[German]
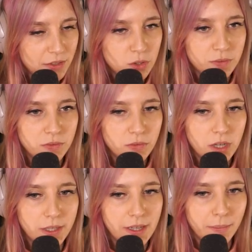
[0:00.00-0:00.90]
wir dürfen nur
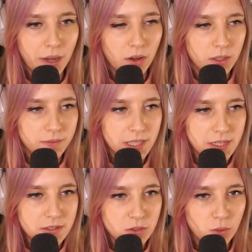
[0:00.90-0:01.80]
hier bauen, weil
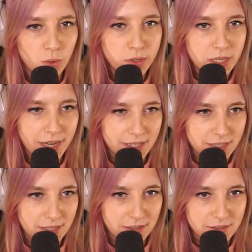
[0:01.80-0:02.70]
das zu
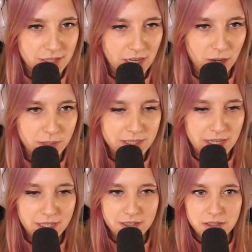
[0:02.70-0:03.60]
ödlandig ist. Ich glaube, das
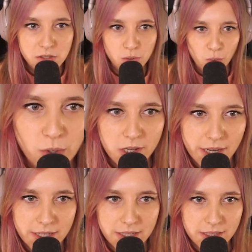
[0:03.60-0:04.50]
andere ist zu
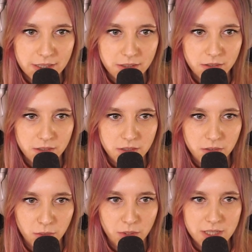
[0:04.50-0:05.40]
ödlandig.
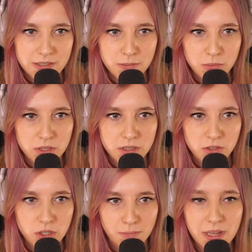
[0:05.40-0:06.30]
Oder oh, es, muss
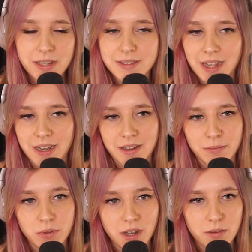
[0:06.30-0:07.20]
stabil sein. Es
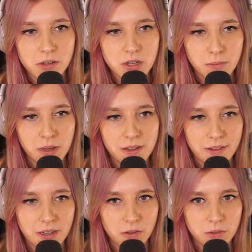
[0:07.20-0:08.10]
muss, glaube ich, stabil
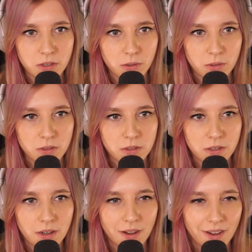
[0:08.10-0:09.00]
sein, der Untergrund.
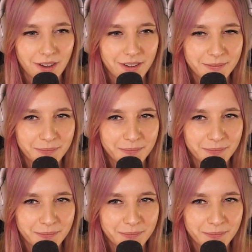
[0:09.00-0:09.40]
Oh,